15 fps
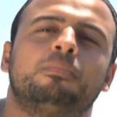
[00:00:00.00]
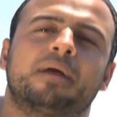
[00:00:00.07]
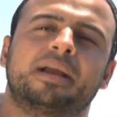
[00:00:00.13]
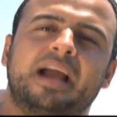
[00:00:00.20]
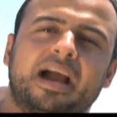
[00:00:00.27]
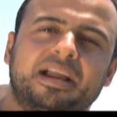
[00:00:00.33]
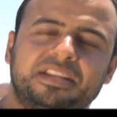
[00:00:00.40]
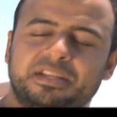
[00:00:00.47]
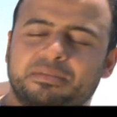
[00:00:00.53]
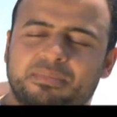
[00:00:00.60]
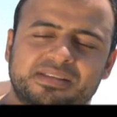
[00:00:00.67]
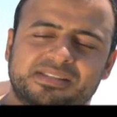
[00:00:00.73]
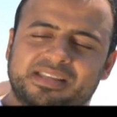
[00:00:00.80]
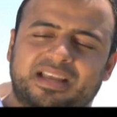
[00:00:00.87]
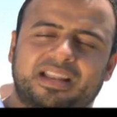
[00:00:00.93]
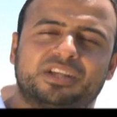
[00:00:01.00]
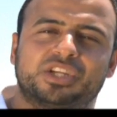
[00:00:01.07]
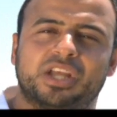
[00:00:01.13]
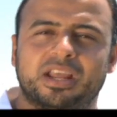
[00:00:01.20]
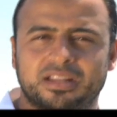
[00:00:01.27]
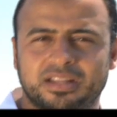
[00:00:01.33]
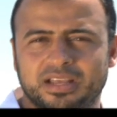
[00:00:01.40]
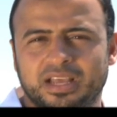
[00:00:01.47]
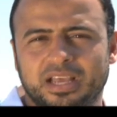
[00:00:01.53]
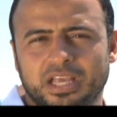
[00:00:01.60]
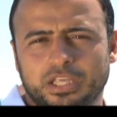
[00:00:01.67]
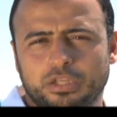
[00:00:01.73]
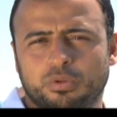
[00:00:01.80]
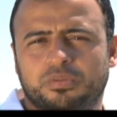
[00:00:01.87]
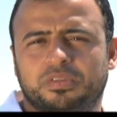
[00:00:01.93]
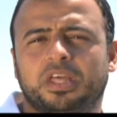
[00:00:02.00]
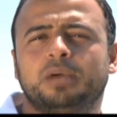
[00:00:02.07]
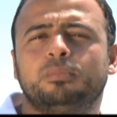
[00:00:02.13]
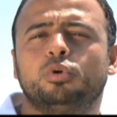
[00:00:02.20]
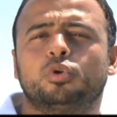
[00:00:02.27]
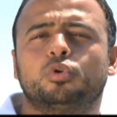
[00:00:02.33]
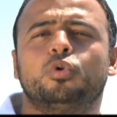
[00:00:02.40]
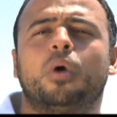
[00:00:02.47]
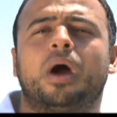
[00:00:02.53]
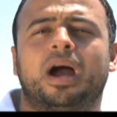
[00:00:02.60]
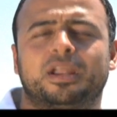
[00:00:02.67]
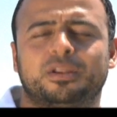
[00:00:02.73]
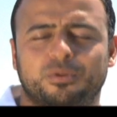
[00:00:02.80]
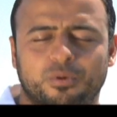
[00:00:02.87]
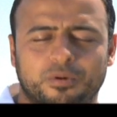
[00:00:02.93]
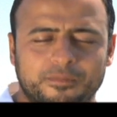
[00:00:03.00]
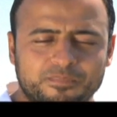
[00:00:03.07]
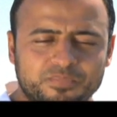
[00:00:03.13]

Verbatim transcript: هم جعانين بس علشان يذهبوا الجوع عنه